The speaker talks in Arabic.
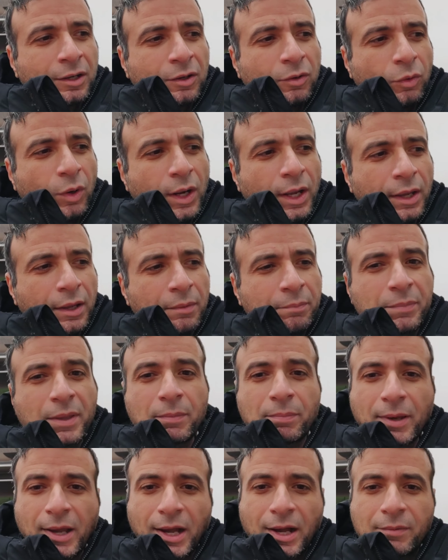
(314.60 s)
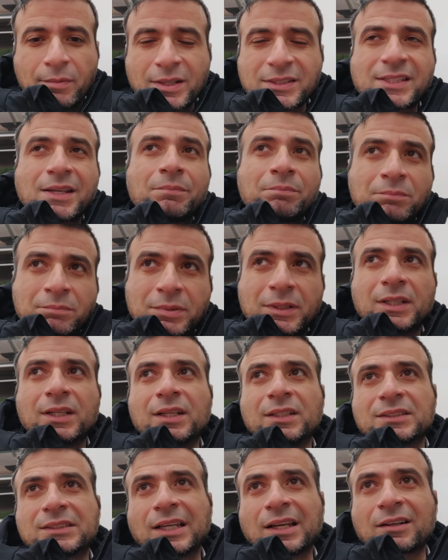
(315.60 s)
وبيبيعها مثلا
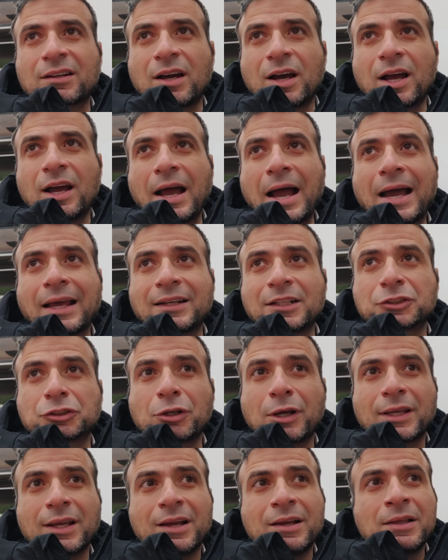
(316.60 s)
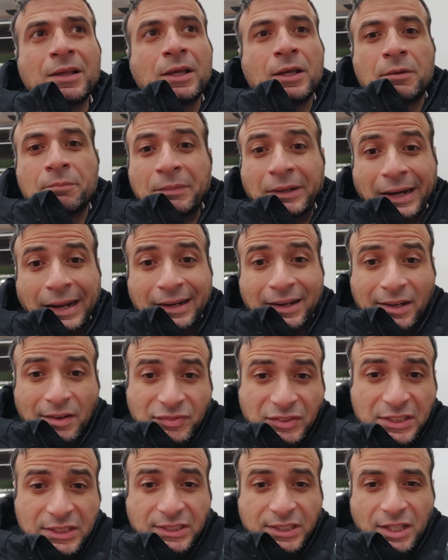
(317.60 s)
بسعر اعلى شويه من على
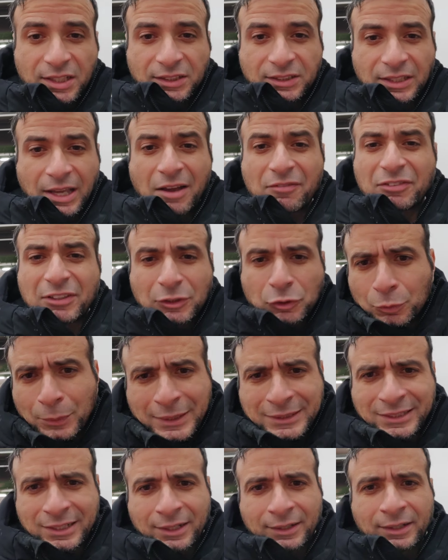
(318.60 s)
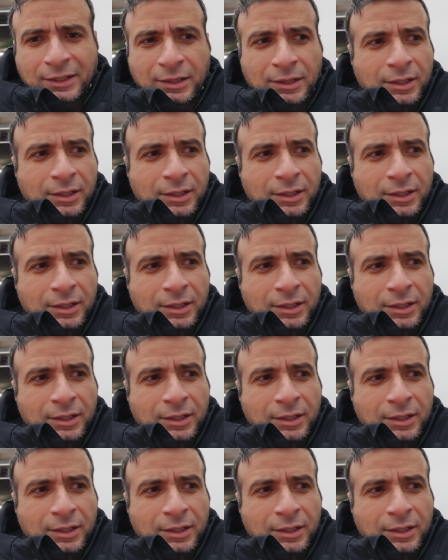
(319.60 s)
نفس السايت افيتو مثلا